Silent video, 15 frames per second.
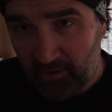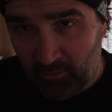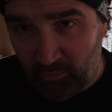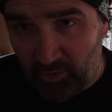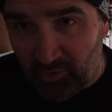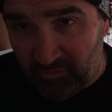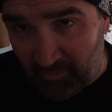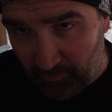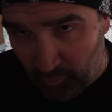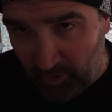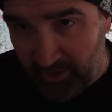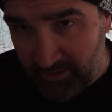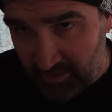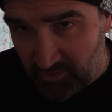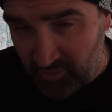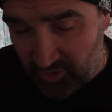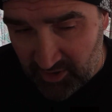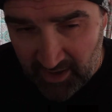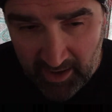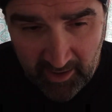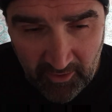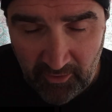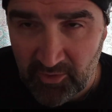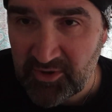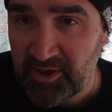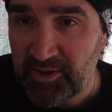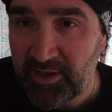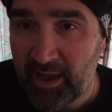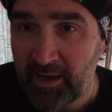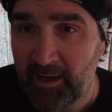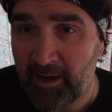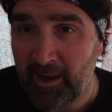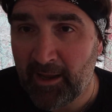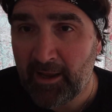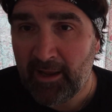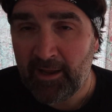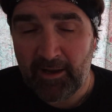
quello fa pulizia sul serio, non si tiene le,